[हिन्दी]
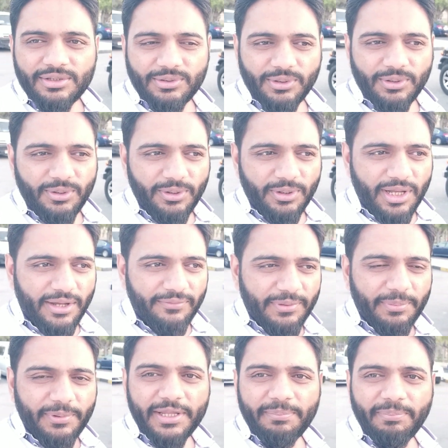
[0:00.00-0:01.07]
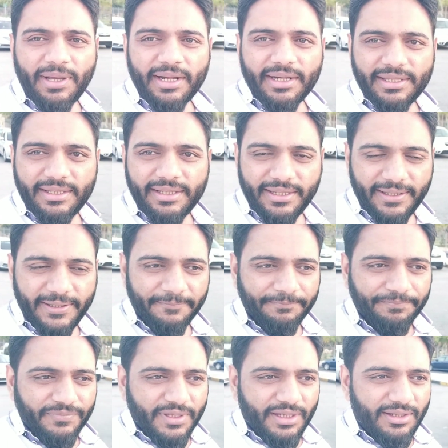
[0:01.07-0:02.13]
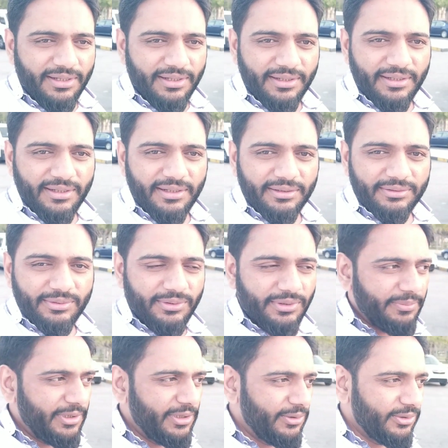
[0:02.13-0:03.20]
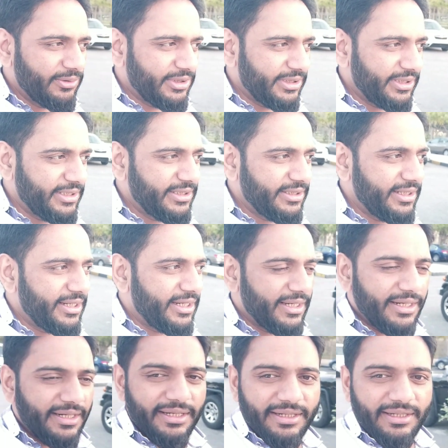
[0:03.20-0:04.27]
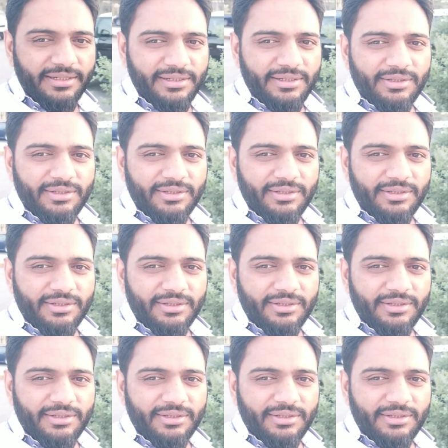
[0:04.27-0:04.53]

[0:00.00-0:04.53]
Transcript: तो काफ़ी बड़ी पार्किंग है आ, तो अभी लोग धीरे धीरे आ रहे हैं